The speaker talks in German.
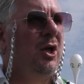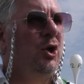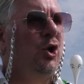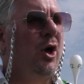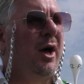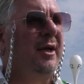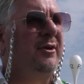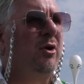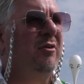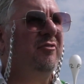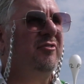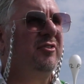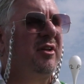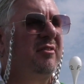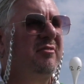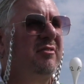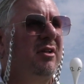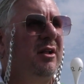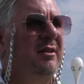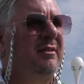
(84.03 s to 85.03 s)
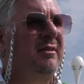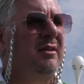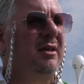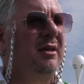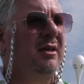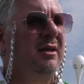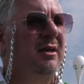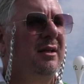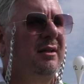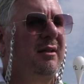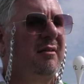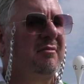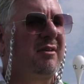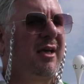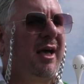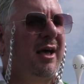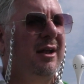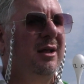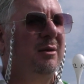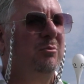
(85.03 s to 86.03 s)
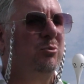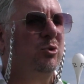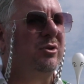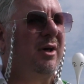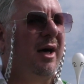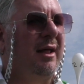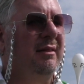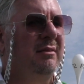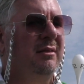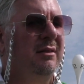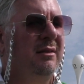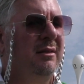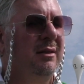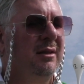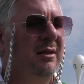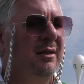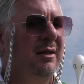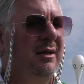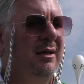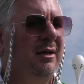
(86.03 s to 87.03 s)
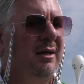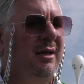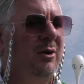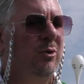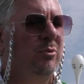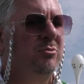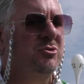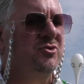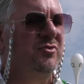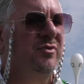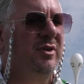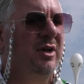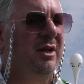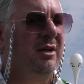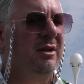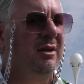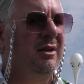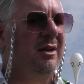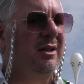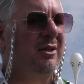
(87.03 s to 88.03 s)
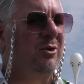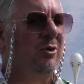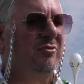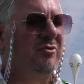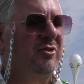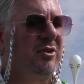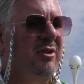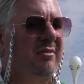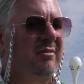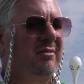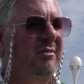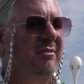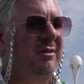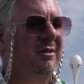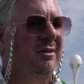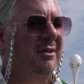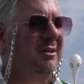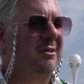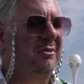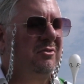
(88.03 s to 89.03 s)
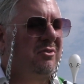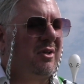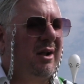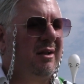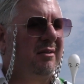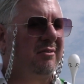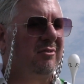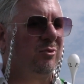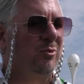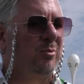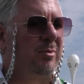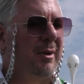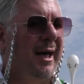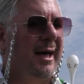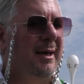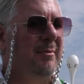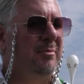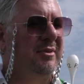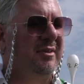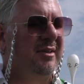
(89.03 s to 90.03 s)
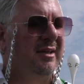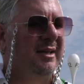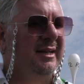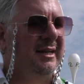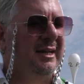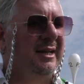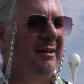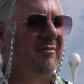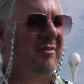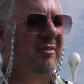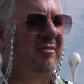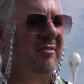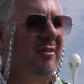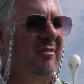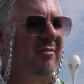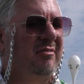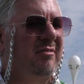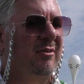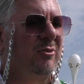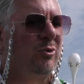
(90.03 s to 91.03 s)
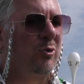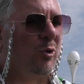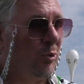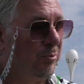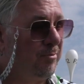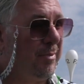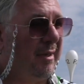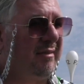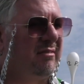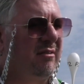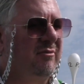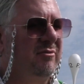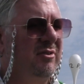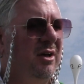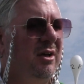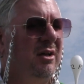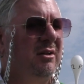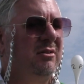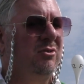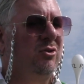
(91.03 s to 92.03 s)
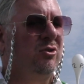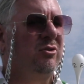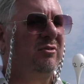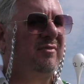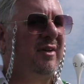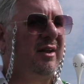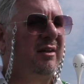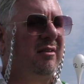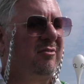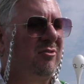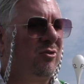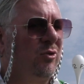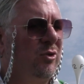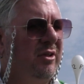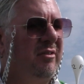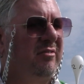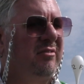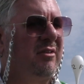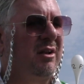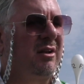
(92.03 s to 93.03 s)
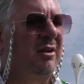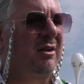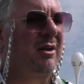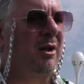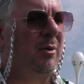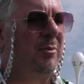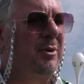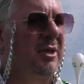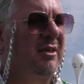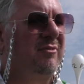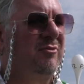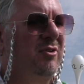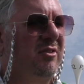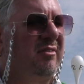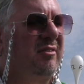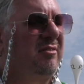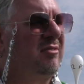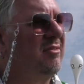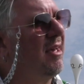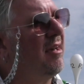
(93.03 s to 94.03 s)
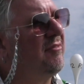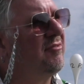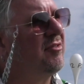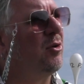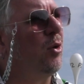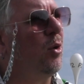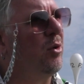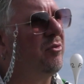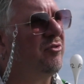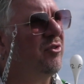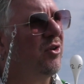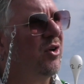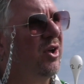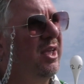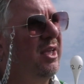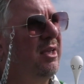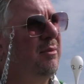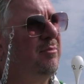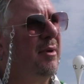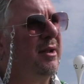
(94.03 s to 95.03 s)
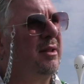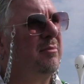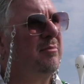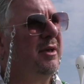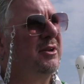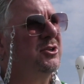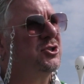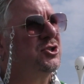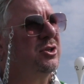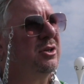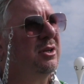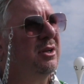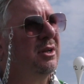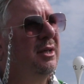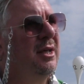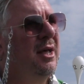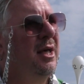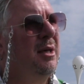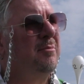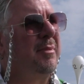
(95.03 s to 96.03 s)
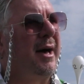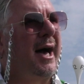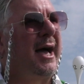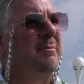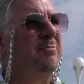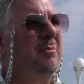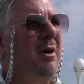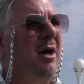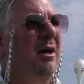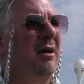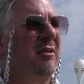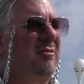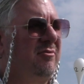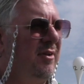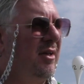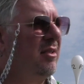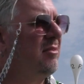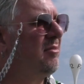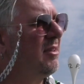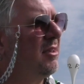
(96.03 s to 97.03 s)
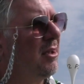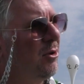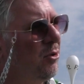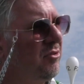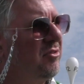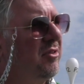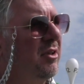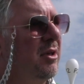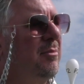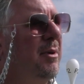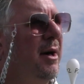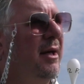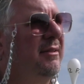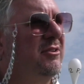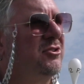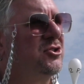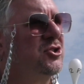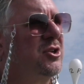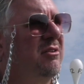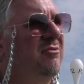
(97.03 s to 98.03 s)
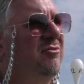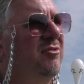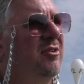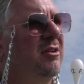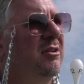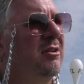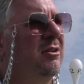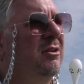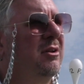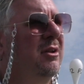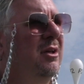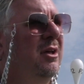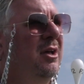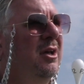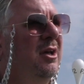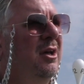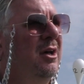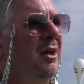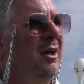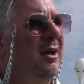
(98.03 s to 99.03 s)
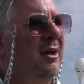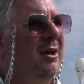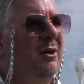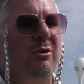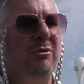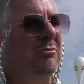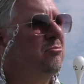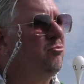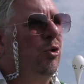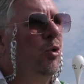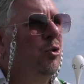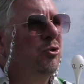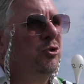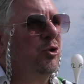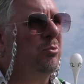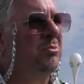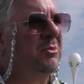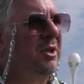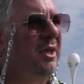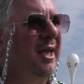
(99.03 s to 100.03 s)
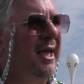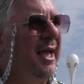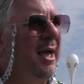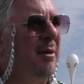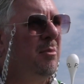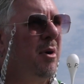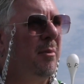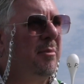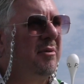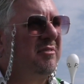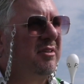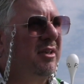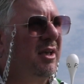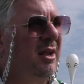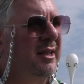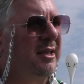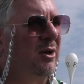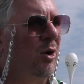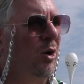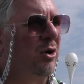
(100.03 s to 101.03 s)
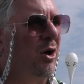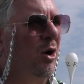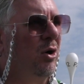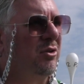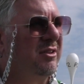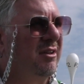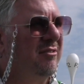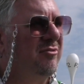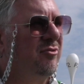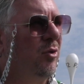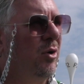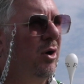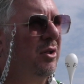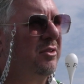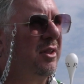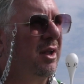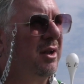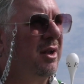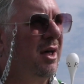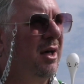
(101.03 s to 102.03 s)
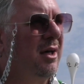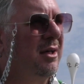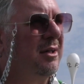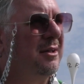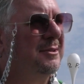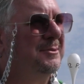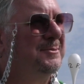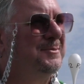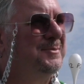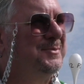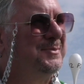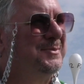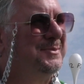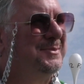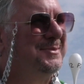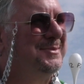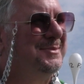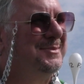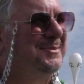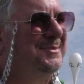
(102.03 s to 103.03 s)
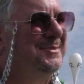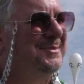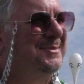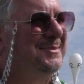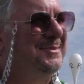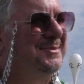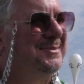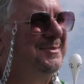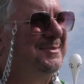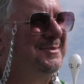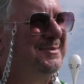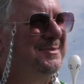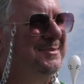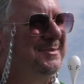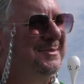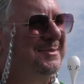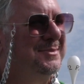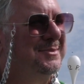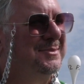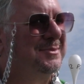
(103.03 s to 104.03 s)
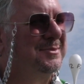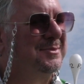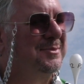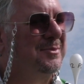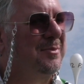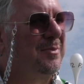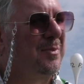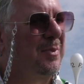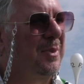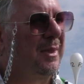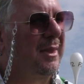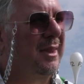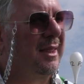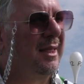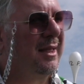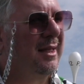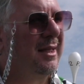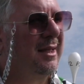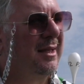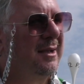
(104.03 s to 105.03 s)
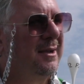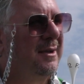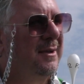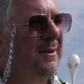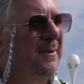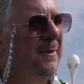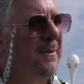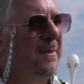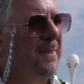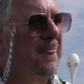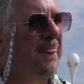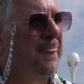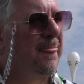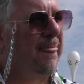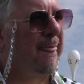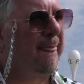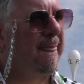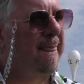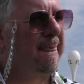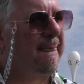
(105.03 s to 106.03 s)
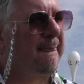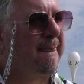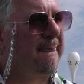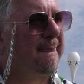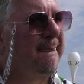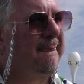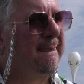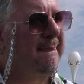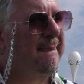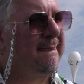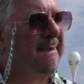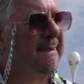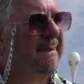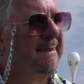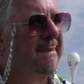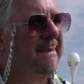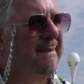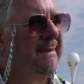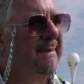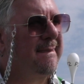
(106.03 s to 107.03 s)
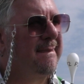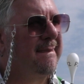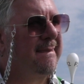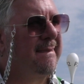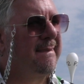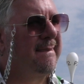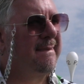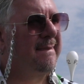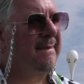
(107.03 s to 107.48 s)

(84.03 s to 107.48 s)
Ja, ich hoffe, dass halt die, dass keine Mutanten äh, herumschwirren. Ich hoffe, dass äh, es alles so bleibt, wie es ist und besser wird. Und wenn es so ist, dann glaube ich, wird sich sehr viel Euphorie bei den Menschen breit machen. Es werden sicher lustige Partys stattfinden äh, rund um die EM, aber sicherlich auch, auch davor und danach. Und jetzt ganz mal äh, abgesehen von allem anderen, wie findest du heute dein Outfit?